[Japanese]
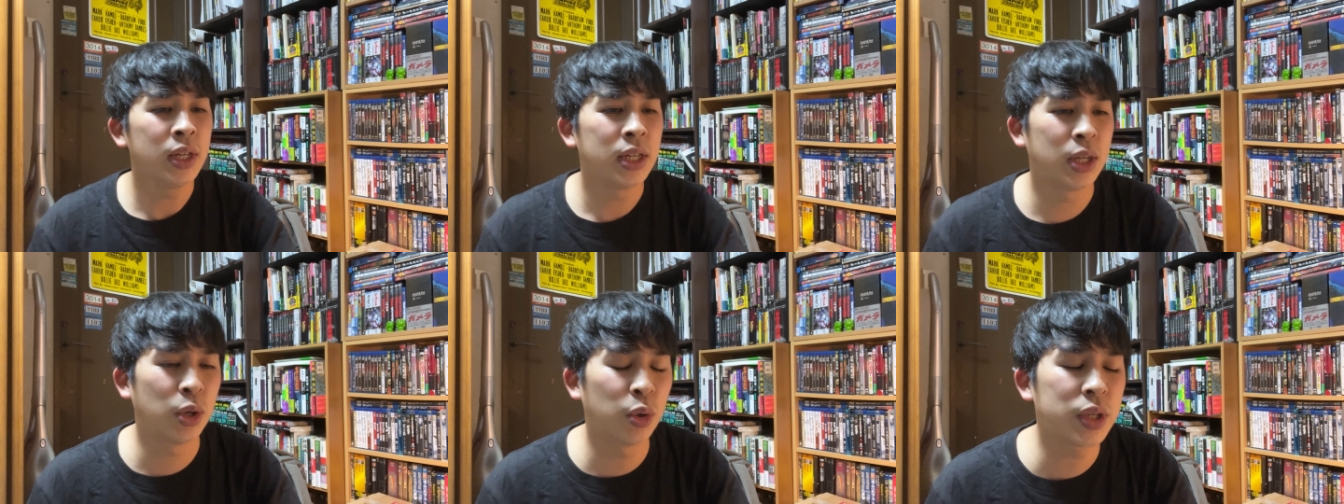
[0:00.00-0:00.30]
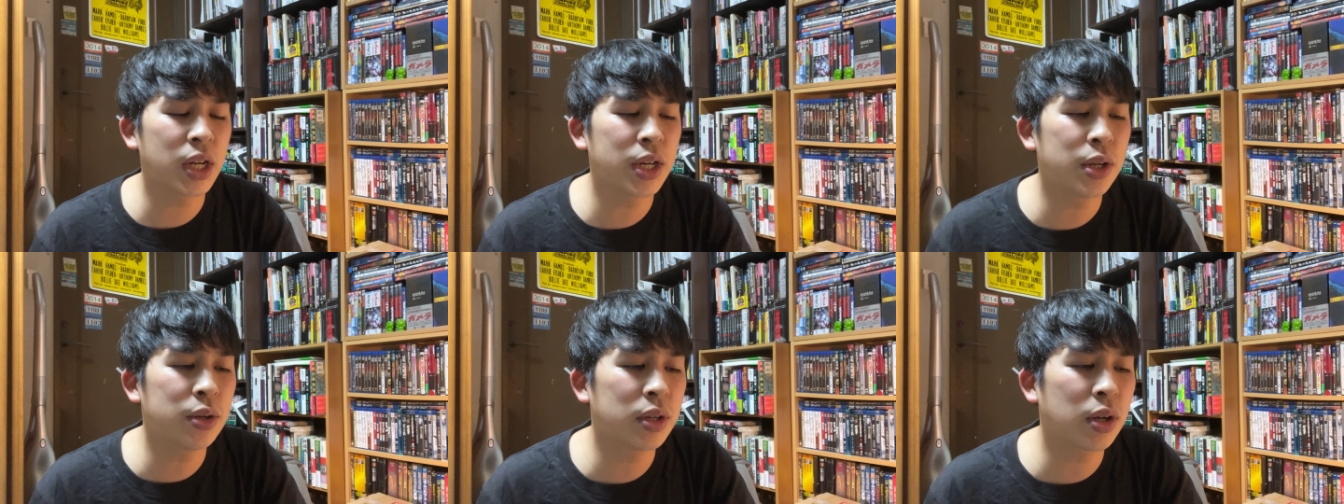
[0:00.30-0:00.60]
いろん
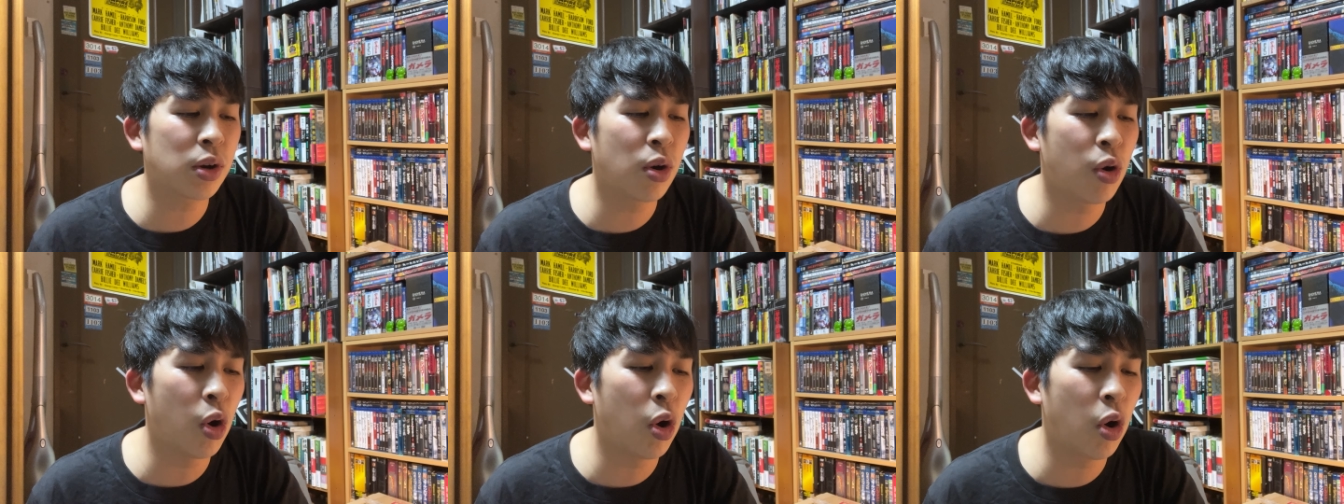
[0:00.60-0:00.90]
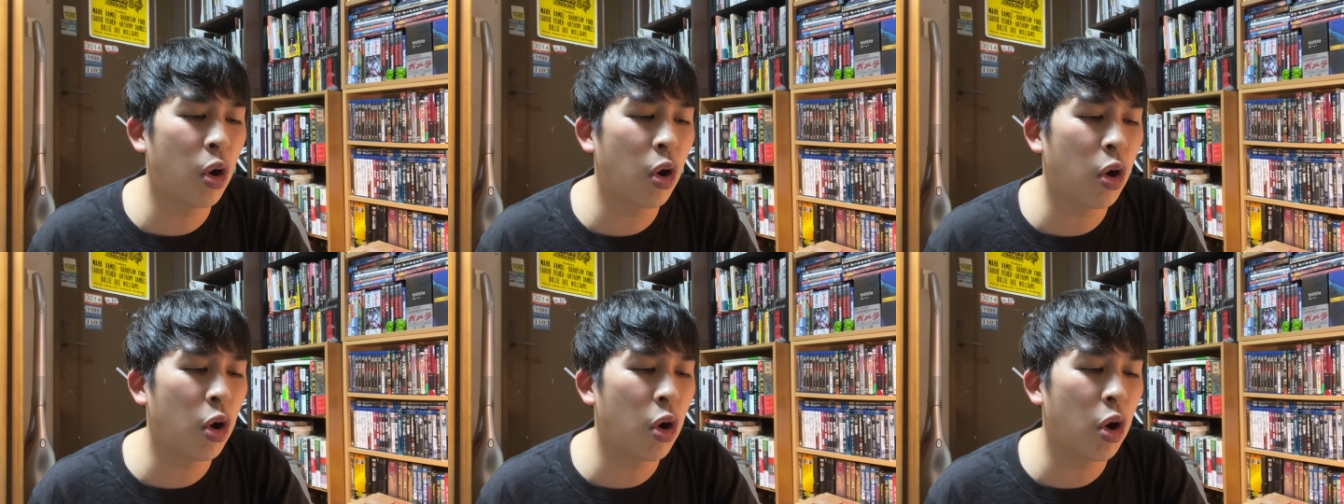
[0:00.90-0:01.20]
な理由で
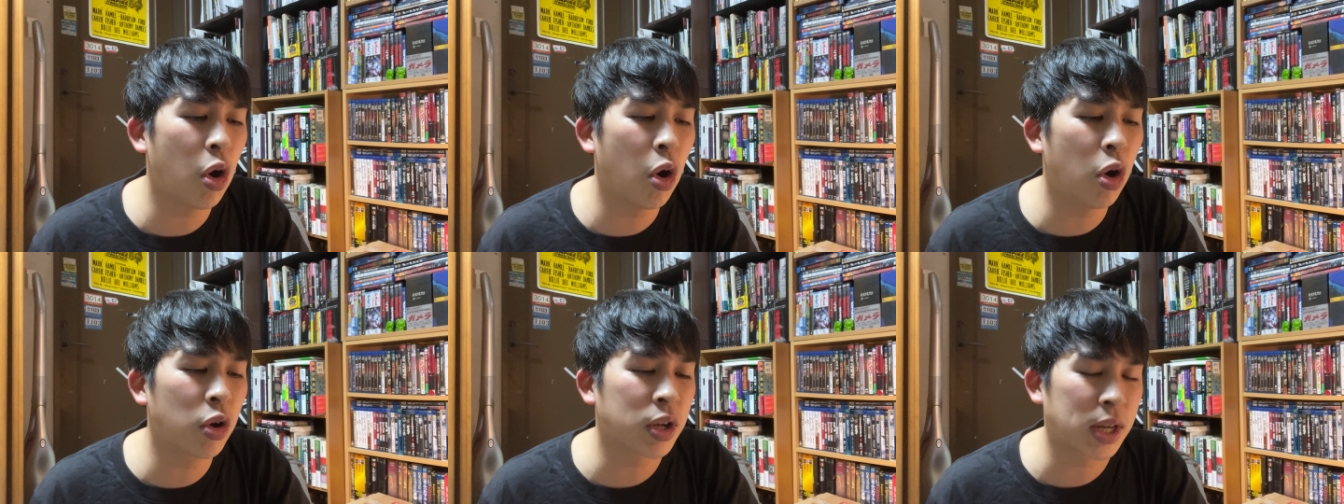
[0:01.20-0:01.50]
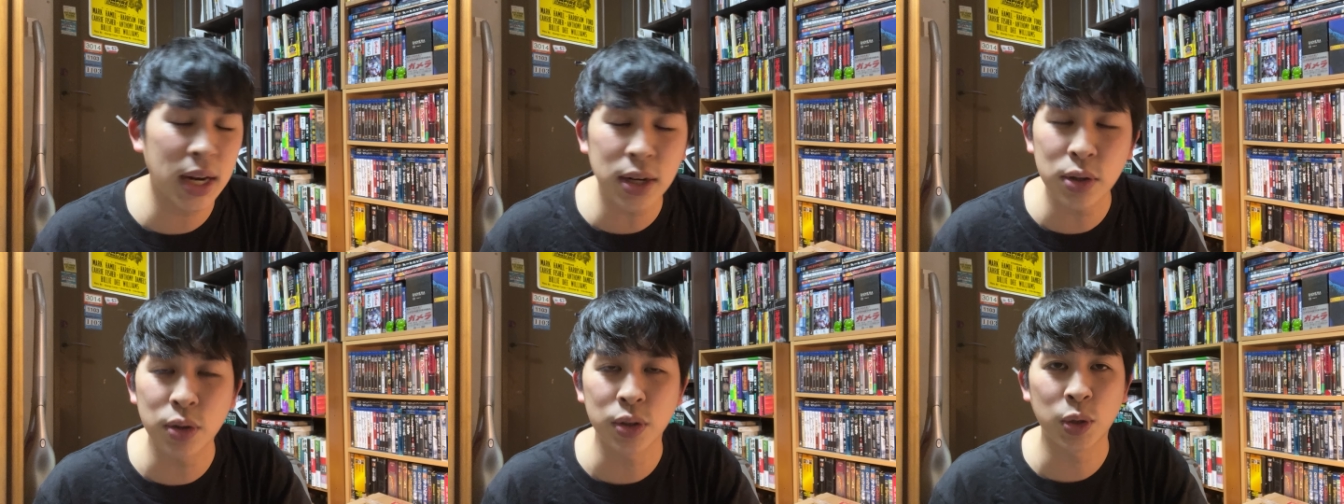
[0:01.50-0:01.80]
こう、
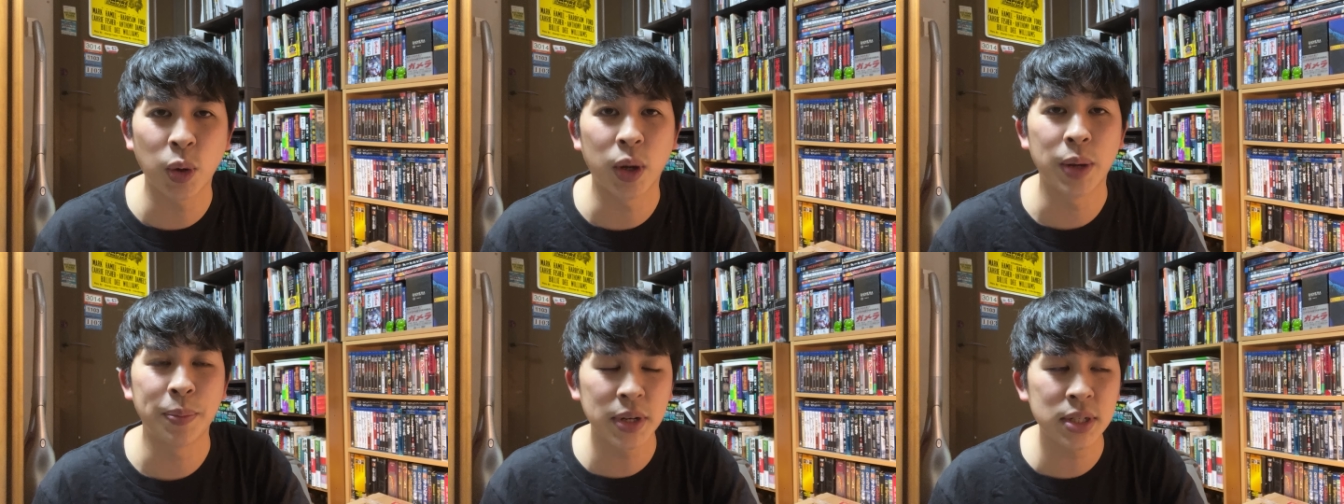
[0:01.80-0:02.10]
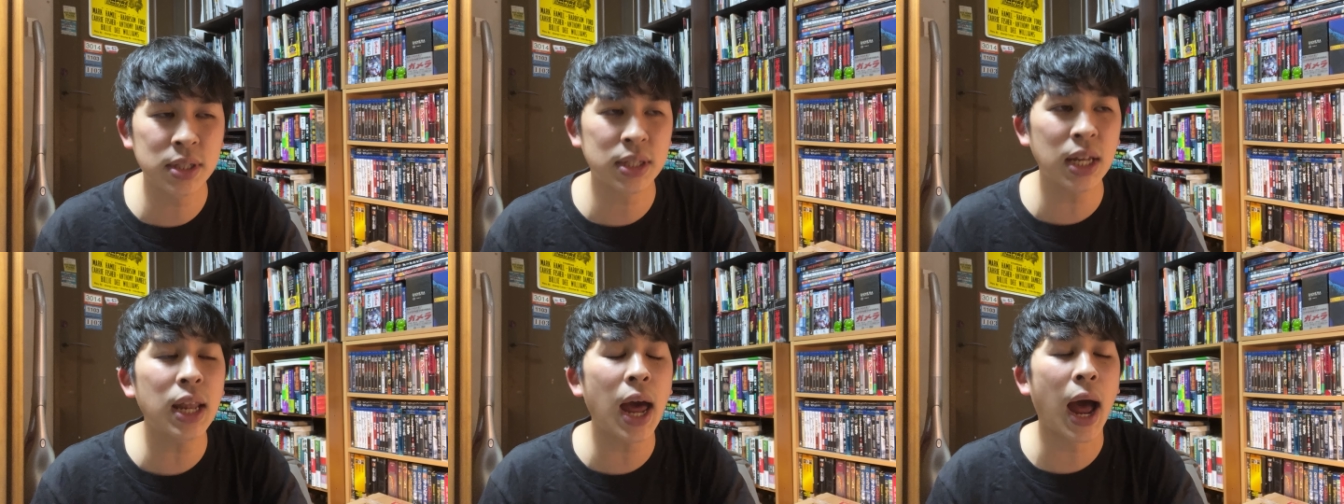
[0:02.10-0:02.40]
開く人はいま
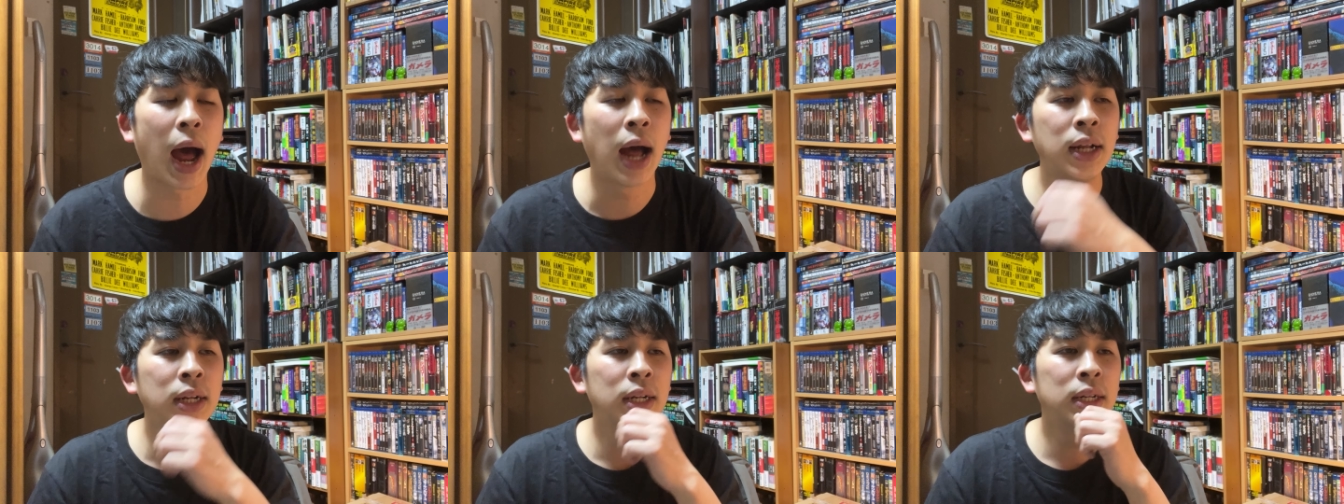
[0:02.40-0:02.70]
す。ただ、